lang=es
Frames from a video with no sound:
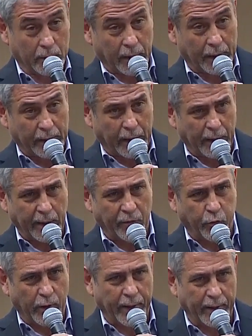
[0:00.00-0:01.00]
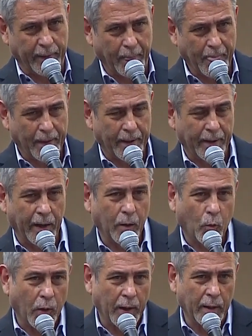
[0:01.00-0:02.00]
que están ahí afuera, en el
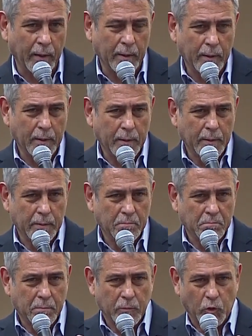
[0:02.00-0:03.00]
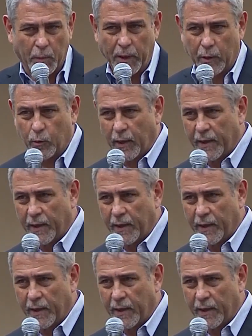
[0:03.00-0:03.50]
cual tomaron una